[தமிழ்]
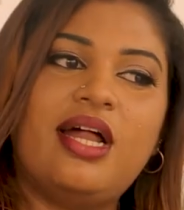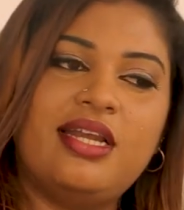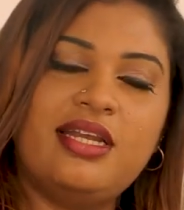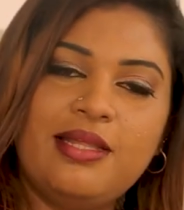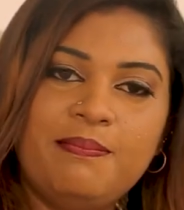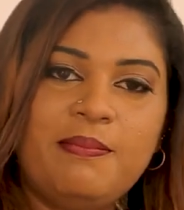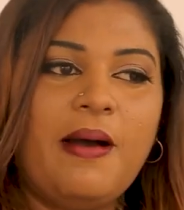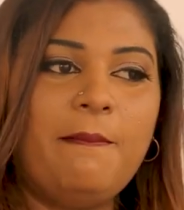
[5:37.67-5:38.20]

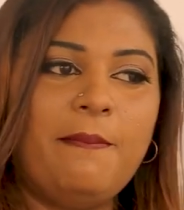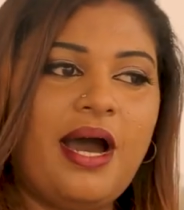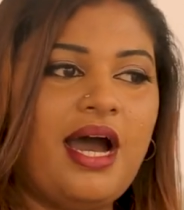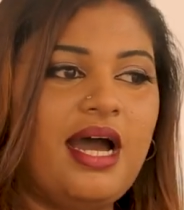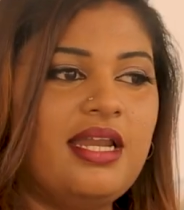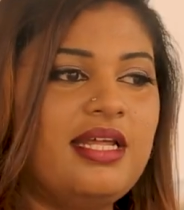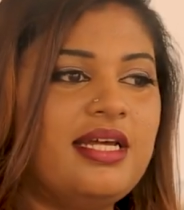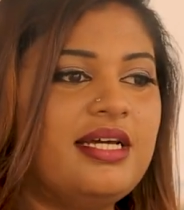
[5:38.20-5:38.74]
கண்டிப்பாக
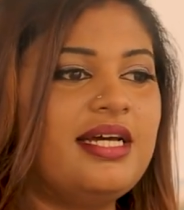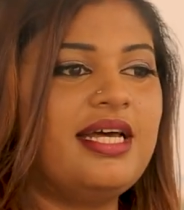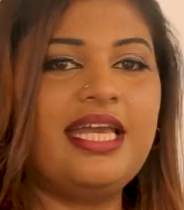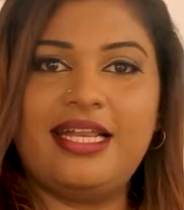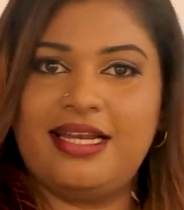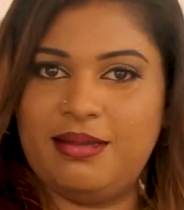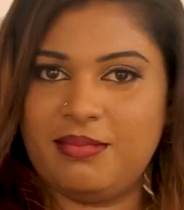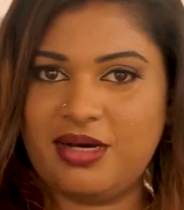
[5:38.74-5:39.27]
பாருங்கள்
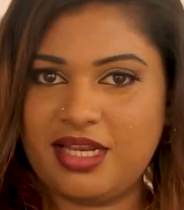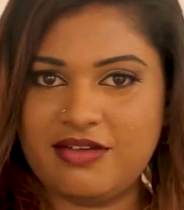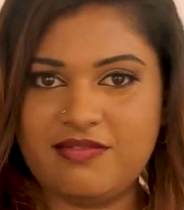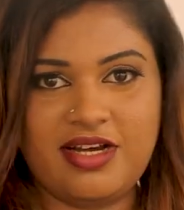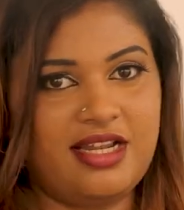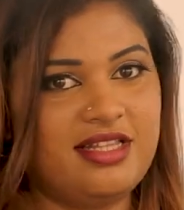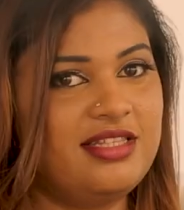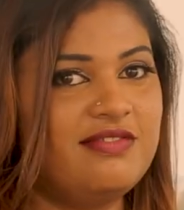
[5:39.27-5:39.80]
எங்களை மாதிரி
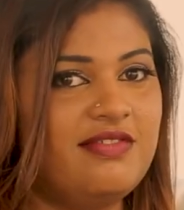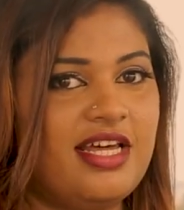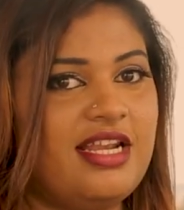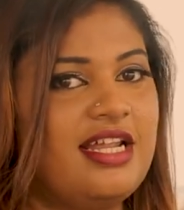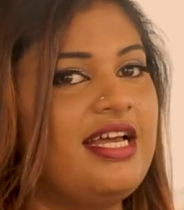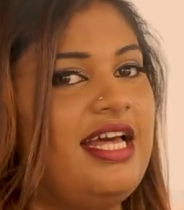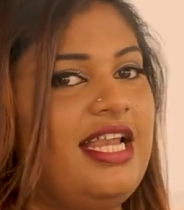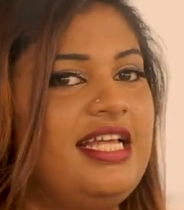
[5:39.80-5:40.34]
வளர்ந்து
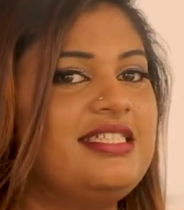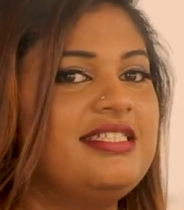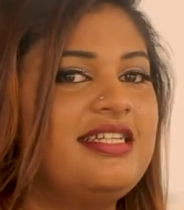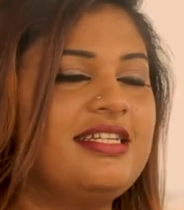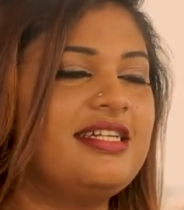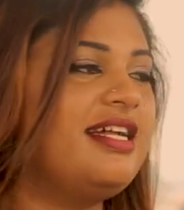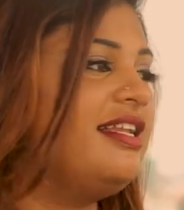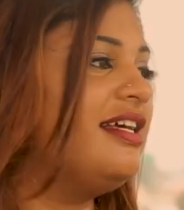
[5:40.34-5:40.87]
வர்ற
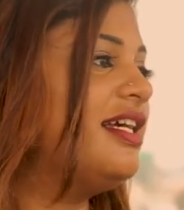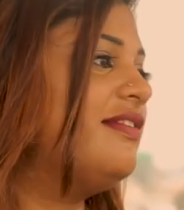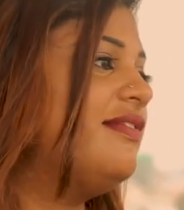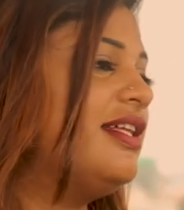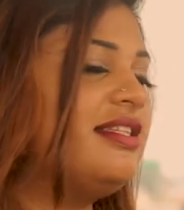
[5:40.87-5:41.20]
கலைஞர்களுக்கு